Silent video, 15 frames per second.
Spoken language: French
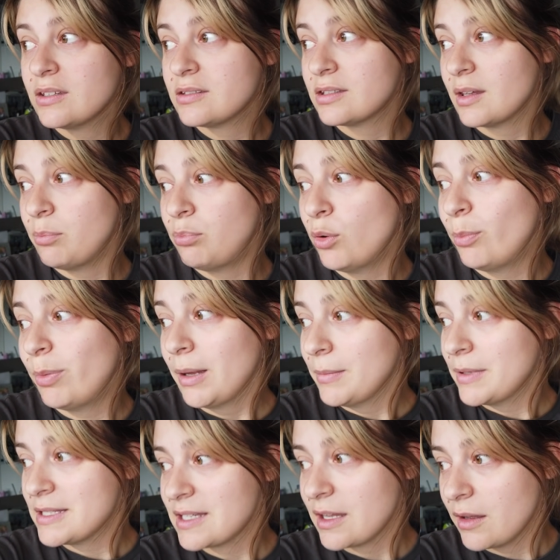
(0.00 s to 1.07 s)
ça pleut pas,
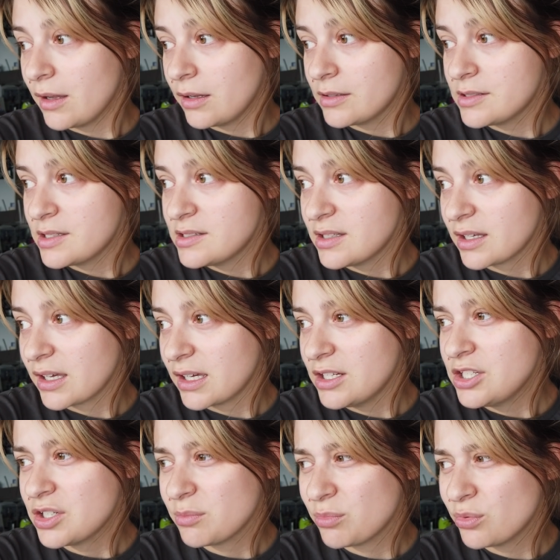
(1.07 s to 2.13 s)
mais ça, si ça
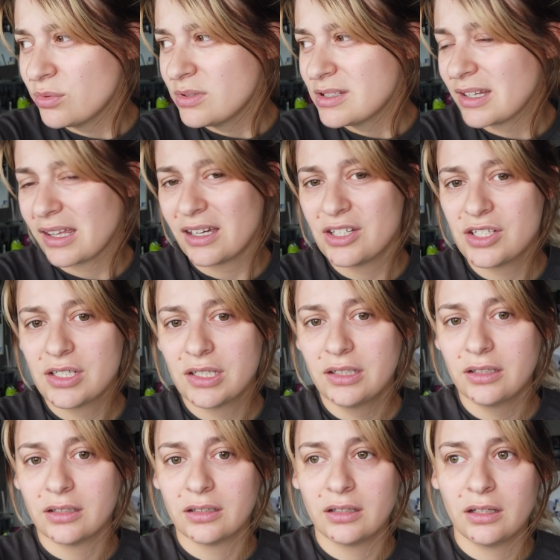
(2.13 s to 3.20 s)
crache un peu, ça
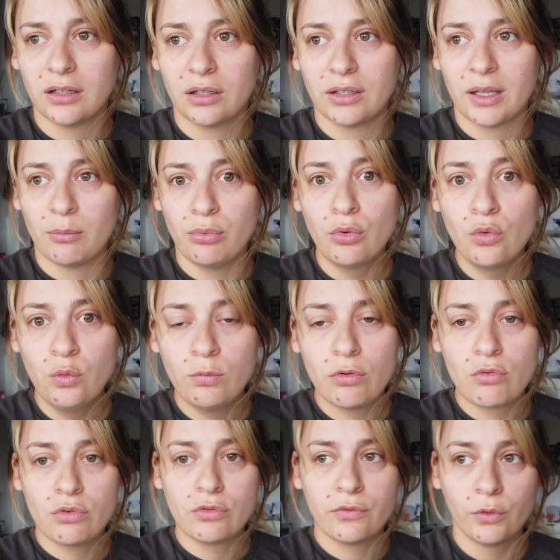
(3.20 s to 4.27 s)
crachine. Et euh, il y a beaucoup,
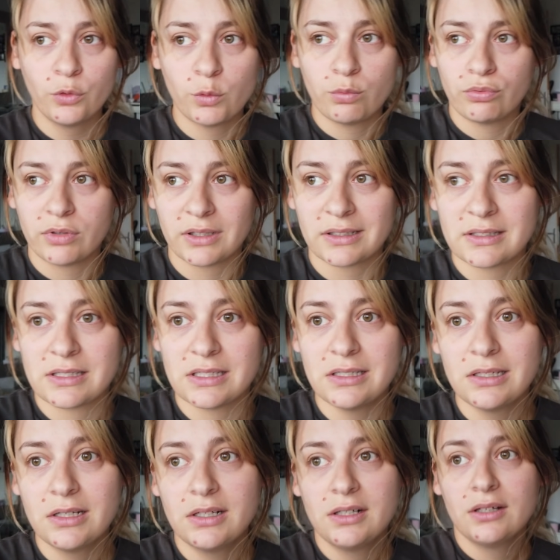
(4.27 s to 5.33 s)
beaucoup de vent depuis
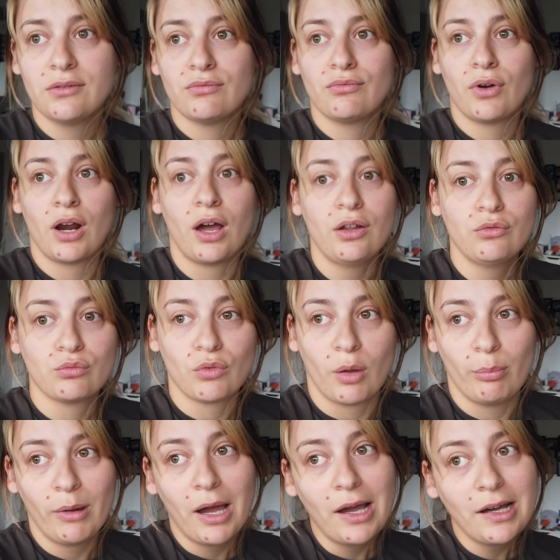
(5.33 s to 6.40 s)
lundi. Voilà, on
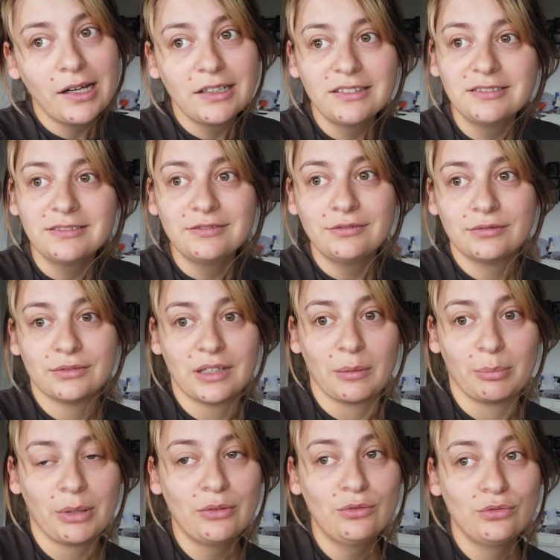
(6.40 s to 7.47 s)
n'a pas, on
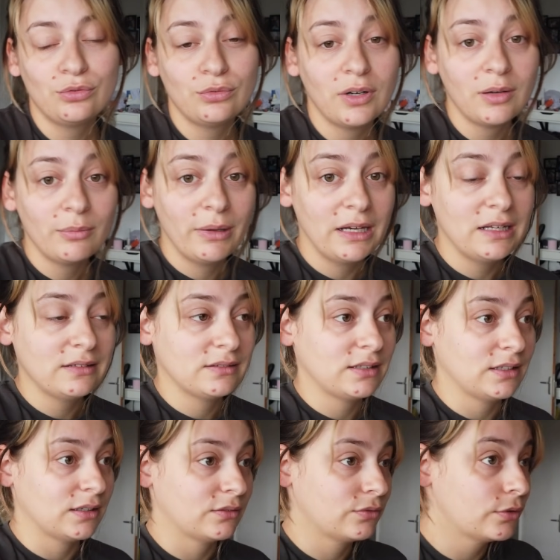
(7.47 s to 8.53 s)
pas du tout un bel
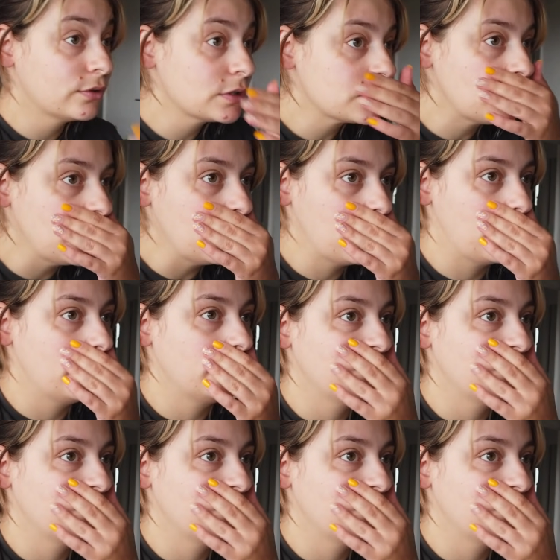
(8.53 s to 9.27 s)
été. Hein. Franchement,